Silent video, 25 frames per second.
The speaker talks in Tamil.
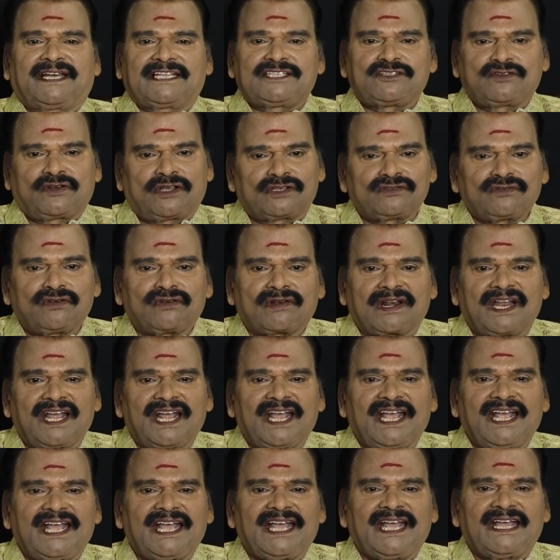பதினஞ்சு ரூபா
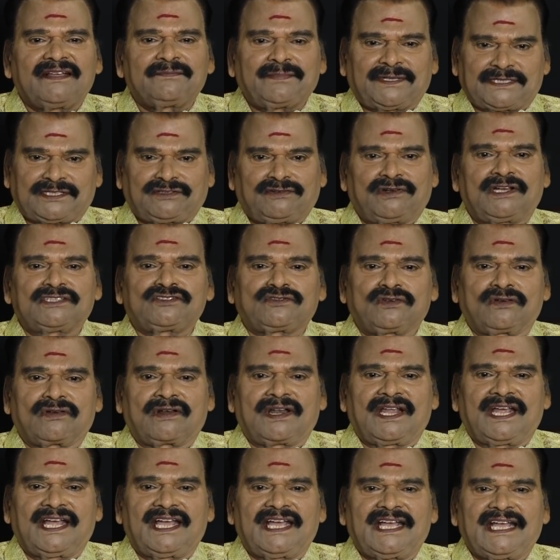சொல்கிறான் பத்து ரூபா
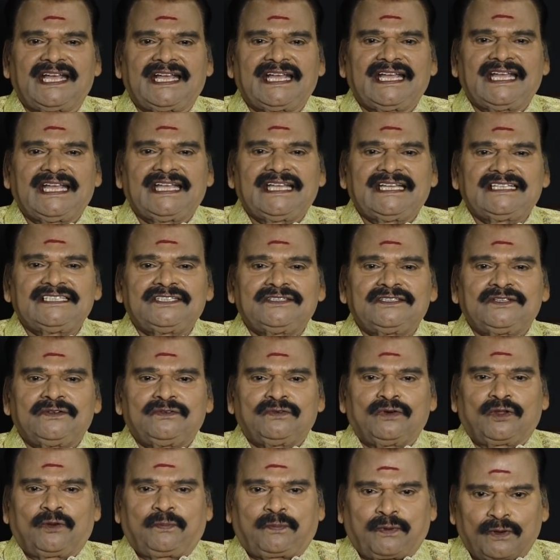சொல்கிறான்
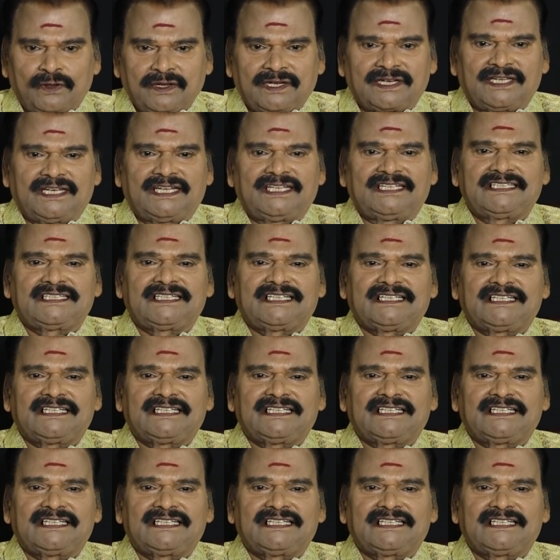ஒரு பொங்கல்